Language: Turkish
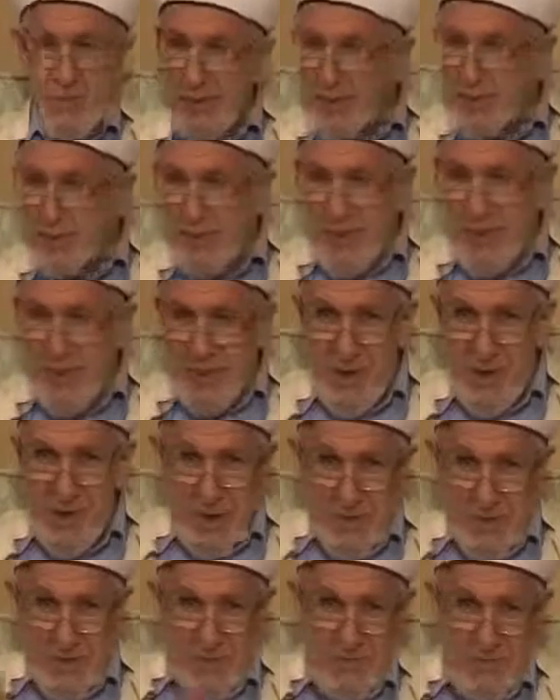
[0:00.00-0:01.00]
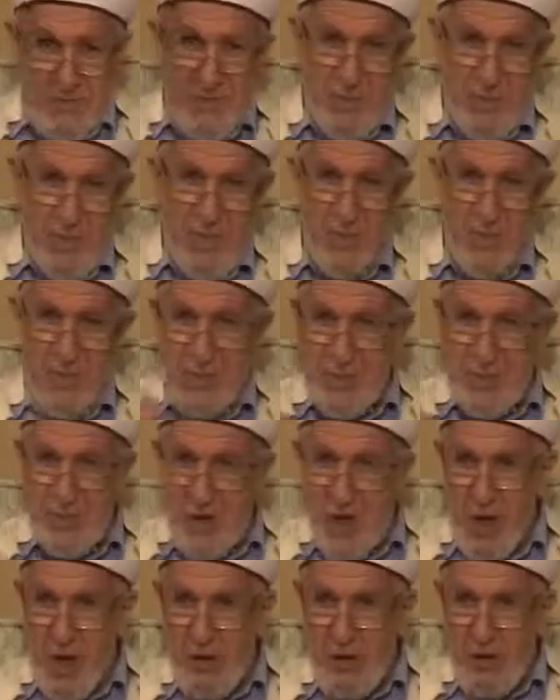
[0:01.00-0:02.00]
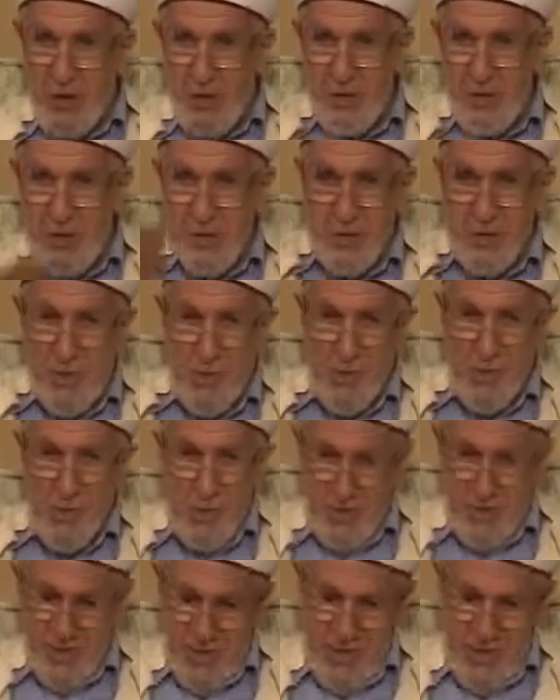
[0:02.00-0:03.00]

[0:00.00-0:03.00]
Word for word: durumu biliyorum. Yol gözükmüyor.